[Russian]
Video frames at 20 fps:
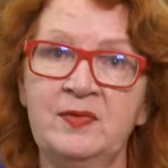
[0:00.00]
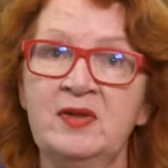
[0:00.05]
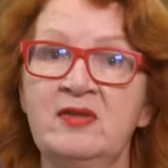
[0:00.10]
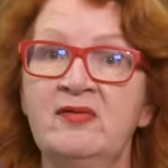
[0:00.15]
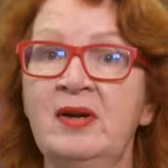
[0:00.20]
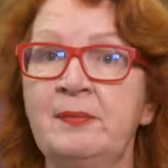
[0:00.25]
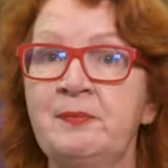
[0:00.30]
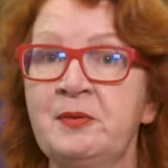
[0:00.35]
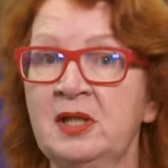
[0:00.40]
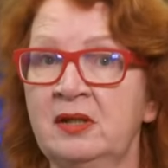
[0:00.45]

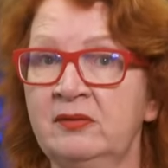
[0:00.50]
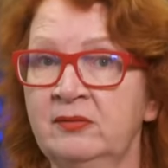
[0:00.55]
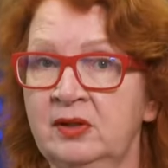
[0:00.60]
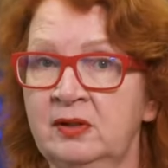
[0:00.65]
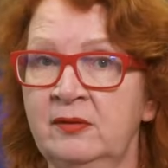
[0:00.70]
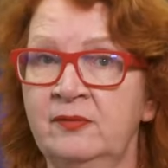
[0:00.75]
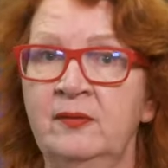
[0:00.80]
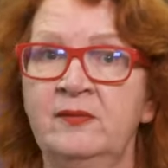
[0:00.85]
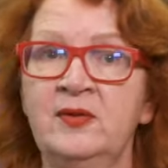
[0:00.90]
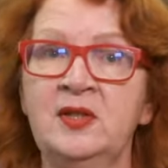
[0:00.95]

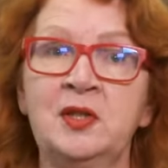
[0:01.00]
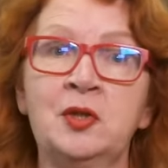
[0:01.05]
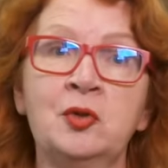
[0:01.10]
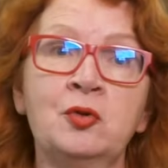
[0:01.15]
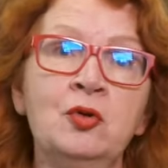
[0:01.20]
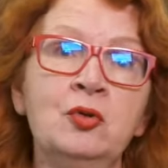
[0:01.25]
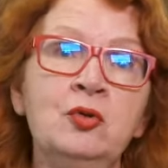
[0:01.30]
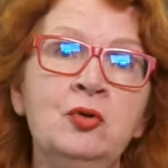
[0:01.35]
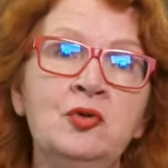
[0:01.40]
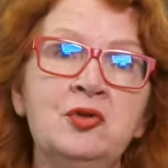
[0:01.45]
Во-первых, в Риге
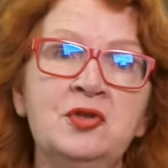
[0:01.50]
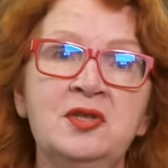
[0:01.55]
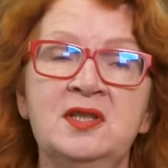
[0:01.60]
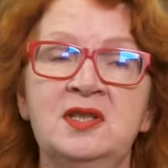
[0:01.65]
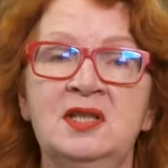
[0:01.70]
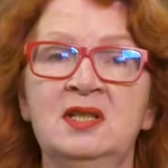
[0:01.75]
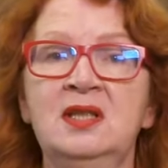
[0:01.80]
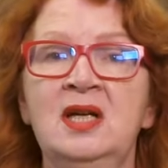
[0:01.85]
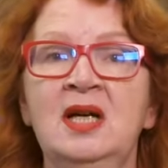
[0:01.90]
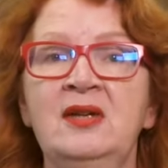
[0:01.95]
Кугу он
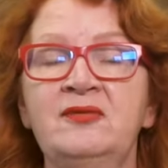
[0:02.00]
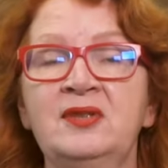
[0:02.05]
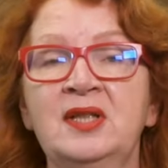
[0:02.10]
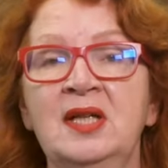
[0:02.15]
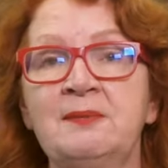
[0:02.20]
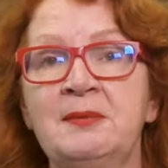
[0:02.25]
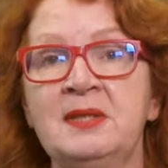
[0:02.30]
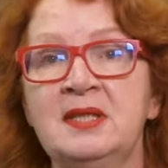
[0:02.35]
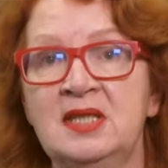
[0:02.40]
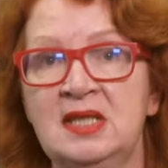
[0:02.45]
заседает в
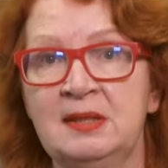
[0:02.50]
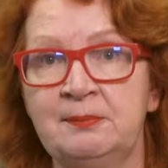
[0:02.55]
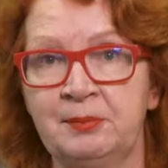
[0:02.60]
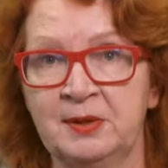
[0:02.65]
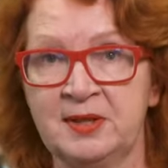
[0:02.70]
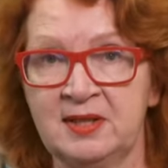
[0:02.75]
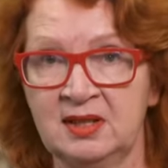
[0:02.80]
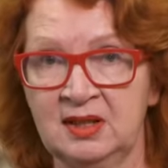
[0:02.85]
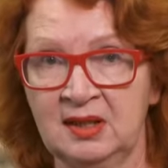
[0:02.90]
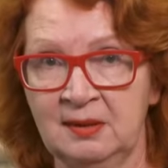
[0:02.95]
комиссии
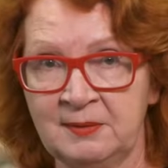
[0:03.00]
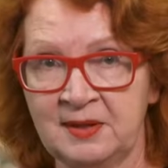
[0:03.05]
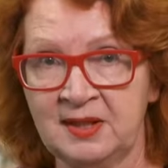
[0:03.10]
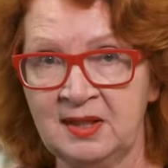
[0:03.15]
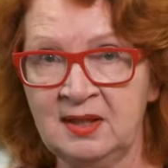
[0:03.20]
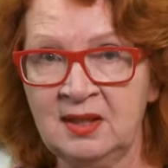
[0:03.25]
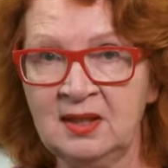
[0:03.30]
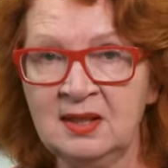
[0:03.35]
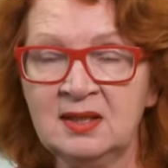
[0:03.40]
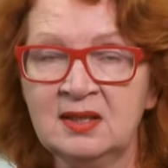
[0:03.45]
по делам
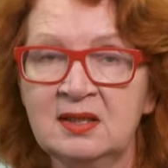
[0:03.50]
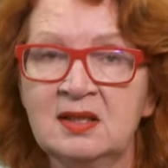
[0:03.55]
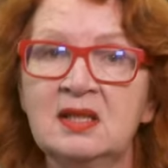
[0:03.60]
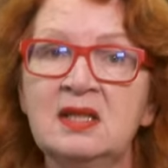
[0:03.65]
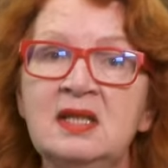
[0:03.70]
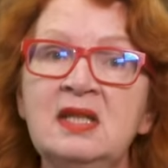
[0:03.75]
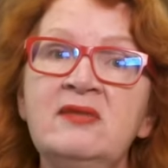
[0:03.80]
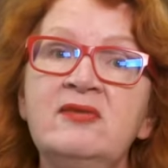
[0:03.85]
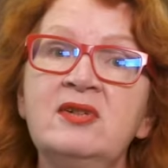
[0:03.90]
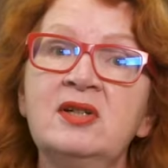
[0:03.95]
ЕС
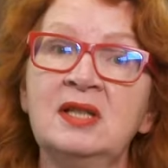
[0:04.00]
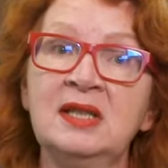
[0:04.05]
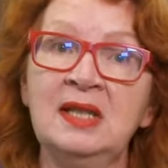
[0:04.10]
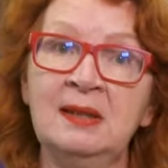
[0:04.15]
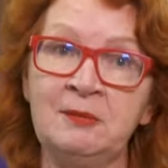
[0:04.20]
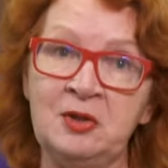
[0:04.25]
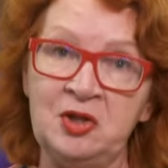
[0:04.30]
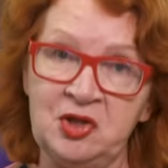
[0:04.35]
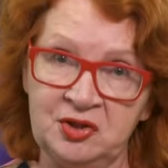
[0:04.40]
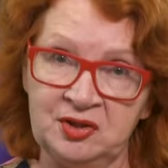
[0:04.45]
и в
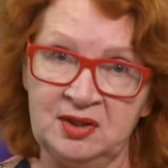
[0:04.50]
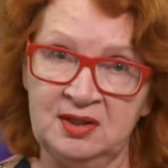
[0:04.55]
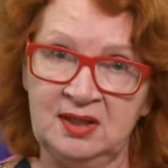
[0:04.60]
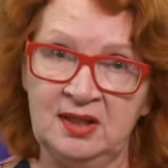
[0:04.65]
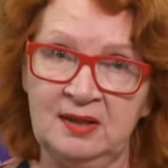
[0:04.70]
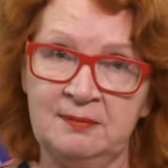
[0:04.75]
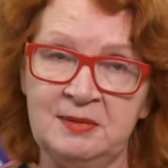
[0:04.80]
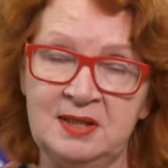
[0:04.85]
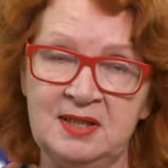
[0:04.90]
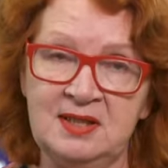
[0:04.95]
экономической
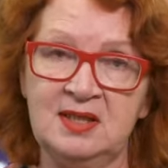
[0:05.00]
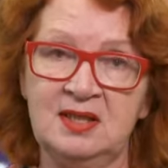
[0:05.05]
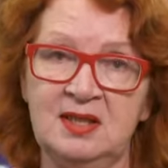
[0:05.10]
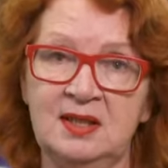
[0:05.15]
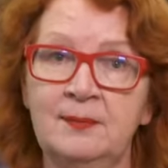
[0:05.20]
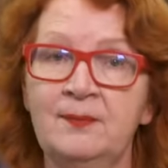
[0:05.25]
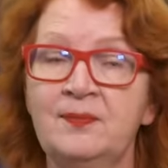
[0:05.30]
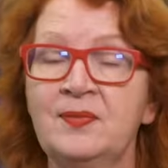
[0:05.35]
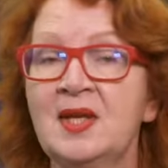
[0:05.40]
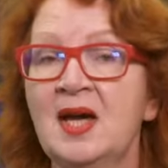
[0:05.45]

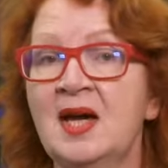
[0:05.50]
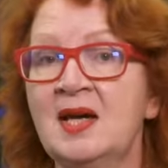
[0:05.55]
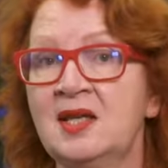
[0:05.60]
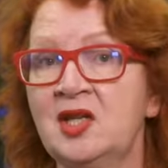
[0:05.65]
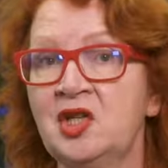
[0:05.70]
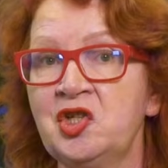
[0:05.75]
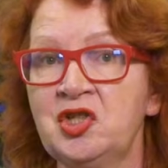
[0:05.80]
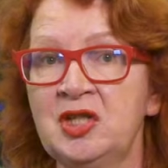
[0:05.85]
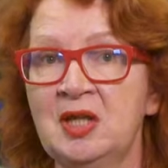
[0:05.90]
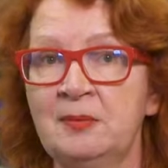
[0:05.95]
комиссии, а
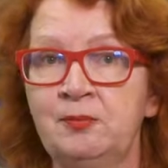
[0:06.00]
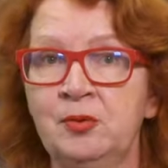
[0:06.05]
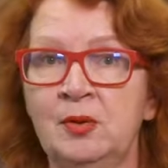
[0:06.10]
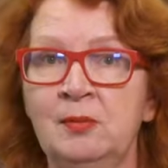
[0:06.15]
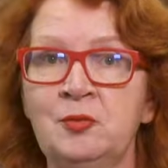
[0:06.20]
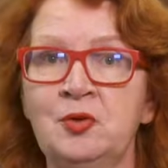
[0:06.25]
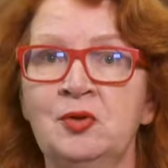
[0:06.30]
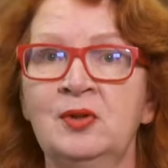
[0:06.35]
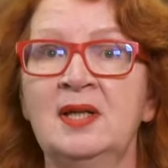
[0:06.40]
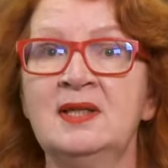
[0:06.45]
речь,
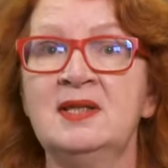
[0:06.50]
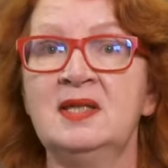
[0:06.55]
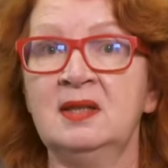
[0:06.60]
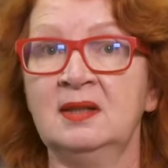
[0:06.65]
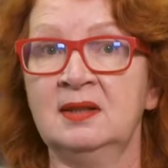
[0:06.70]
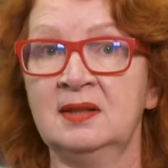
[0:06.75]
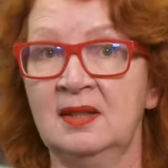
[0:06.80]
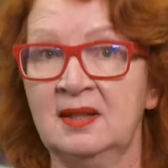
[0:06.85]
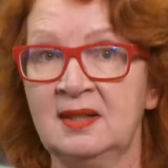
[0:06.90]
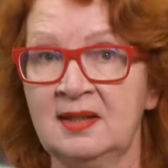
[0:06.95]
напомню, о
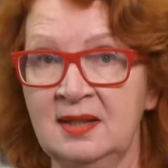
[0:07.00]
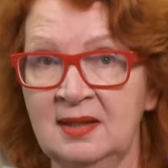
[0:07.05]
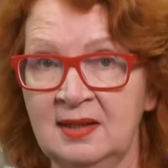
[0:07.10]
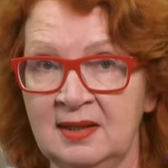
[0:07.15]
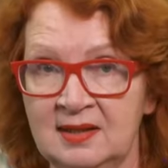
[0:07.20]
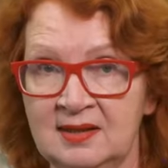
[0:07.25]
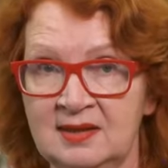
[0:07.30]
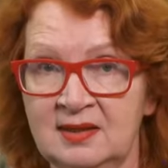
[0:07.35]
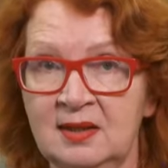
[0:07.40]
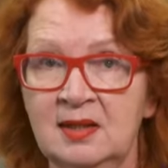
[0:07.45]
деньгах
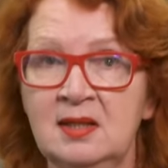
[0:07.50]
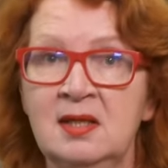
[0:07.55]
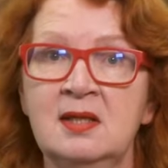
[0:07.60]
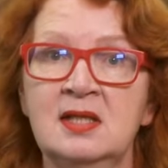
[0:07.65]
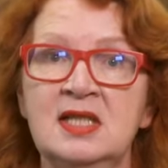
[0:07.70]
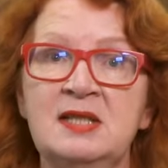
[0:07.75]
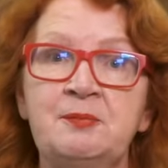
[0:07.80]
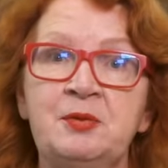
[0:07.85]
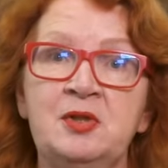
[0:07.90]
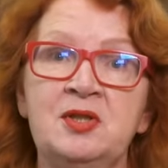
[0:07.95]
ЕС,
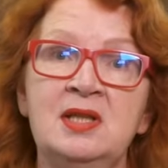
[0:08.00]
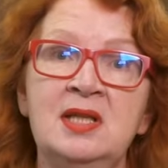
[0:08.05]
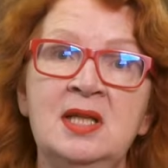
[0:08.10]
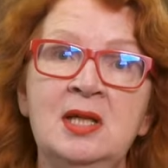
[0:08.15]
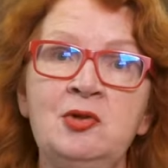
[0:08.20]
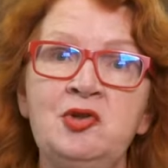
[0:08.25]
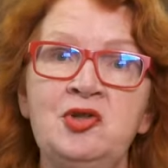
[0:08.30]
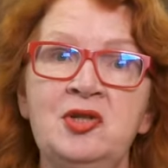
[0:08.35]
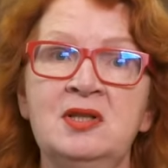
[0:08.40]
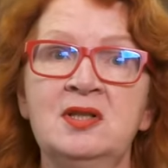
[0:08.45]

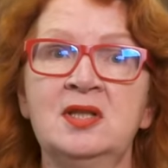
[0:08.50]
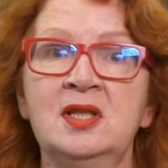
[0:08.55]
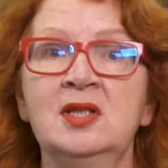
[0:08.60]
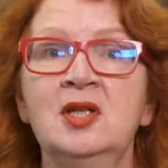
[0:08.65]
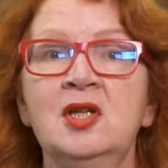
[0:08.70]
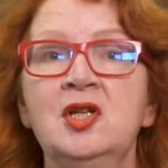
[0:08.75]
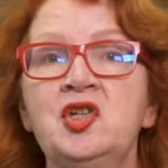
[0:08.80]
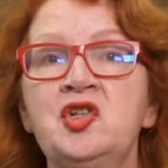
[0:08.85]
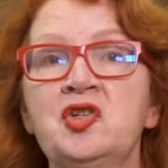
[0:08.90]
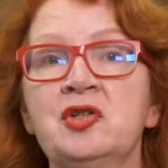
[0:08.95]
распределяющихся
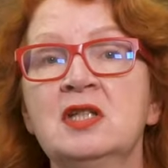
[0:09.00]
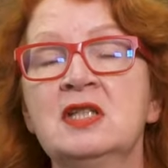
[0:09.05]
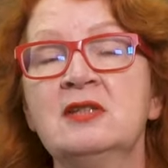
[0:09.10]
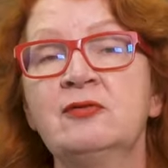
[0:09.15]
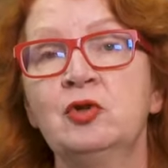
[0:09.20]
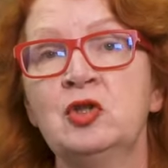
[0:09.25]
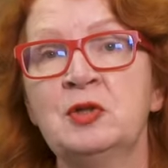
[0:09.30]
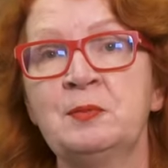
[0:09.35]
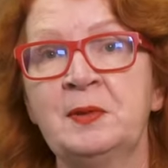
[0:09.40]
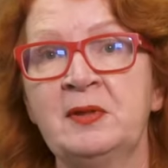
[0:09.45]
через
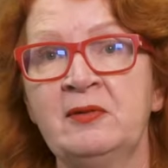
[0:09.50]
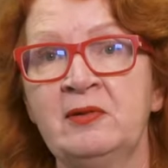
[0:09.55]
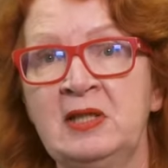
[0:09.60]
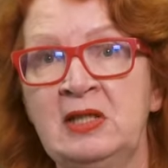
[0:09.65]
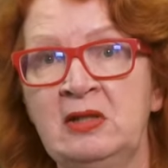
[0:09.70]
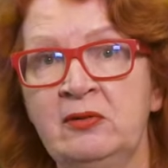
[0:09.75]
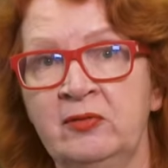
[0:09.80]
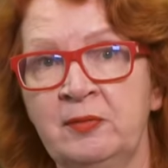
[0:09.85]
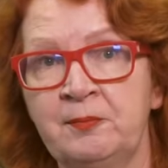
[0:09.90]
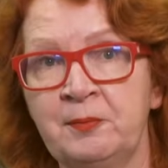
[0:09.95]
Фонд
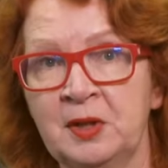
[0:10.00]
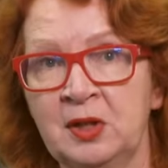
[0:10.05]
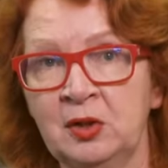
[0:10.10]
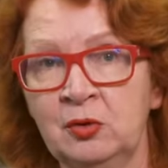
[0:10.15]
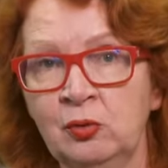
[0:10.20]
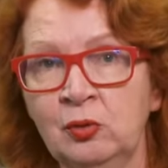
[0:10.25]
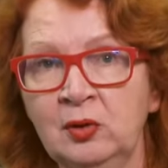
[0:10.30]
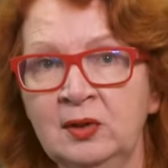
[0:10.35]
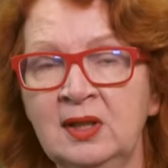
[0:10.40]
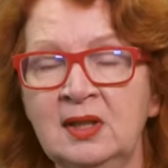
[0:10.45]
справедливого
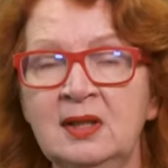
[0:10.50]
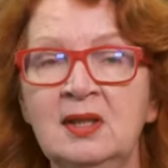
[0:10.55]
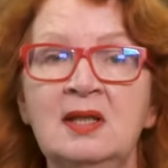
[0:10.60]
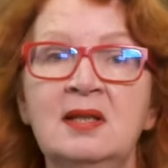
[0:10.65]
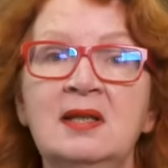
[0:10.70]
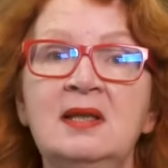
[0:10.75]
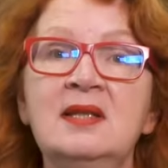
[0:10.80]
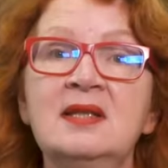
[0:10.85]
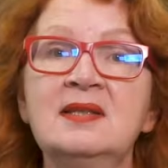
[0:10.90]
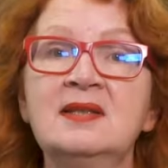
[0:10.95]
перехода
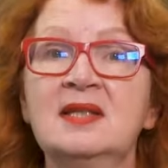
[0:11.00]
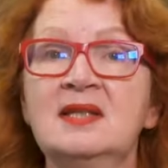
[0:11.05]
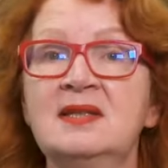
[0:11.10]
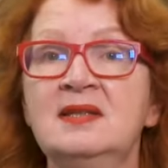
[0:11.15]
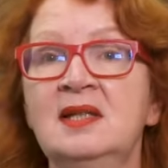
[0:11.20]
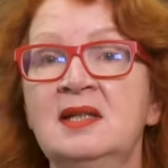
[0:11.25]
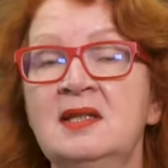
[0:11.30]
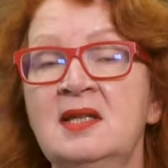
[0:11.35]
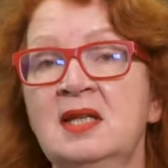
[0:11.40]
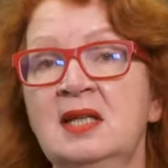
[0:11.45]
для
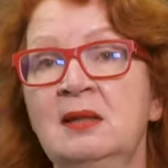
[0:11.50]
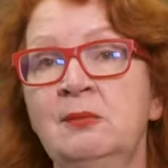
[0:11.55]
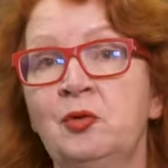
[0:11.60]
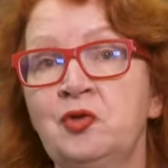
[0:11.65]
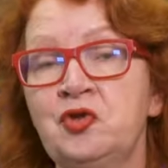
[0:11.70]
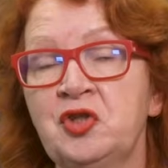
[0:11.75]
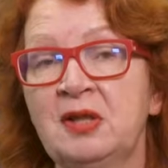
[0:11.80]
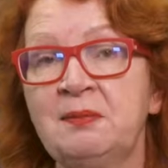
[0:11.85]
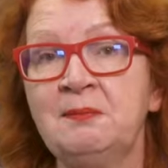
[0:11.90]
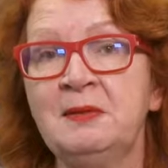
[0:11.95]
создания
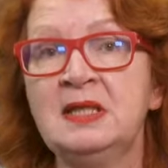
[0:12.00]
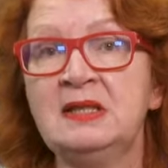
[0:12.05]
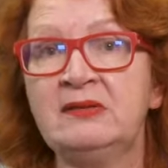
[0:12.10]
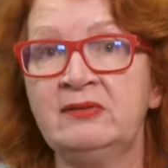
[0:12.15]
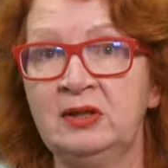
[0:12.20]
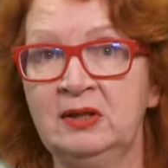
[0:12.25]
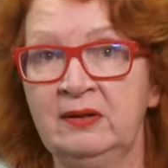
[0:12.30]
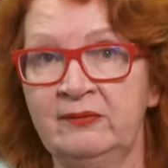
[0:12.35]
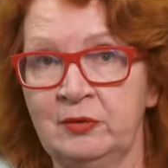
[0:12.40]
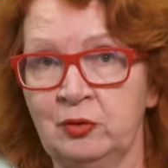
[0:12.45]
рабочих мест в
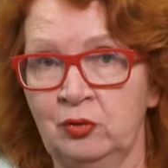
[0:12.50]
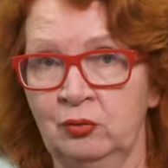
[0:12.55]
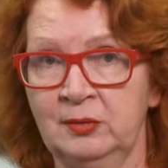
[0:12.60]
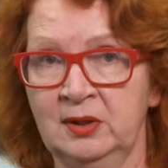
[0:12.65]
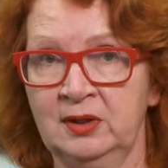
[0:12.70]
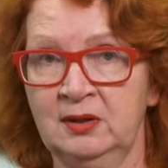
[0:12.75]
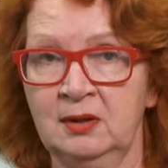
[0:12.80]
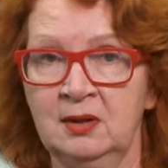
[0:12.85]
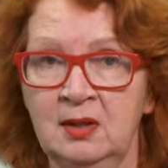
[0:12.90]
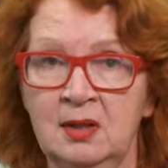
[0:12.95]

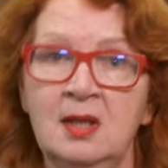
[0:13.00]
Видовирума.